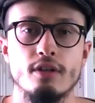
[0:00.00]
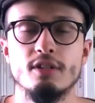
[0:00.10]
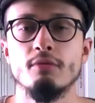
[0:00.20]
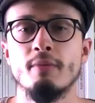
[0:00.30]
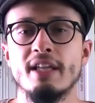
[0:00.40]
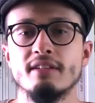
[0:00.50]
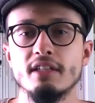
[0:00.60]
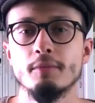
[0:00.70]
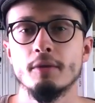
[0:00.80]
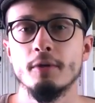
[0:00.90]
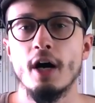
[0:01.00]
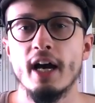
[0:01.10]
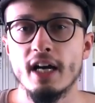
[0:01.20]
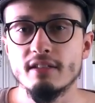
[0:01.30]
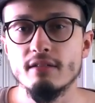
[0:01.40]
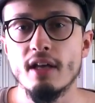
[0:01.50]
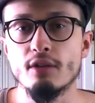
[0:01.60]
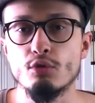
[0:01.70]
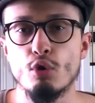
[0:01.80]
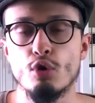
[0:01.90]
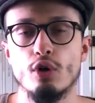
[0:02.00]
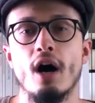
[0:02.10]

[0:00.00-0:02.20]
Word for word: Şimdi ben dediğim gibi hayatından çok